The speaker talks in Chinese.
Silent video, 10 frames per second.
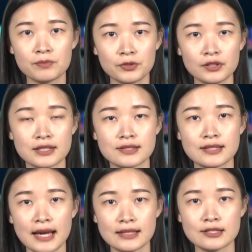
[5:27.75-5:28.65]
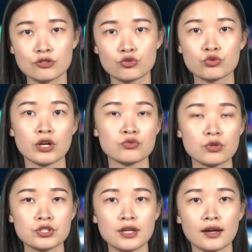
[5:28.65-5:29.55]
Bullis 再一次出场作
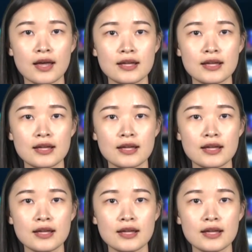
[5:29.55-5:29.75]
证，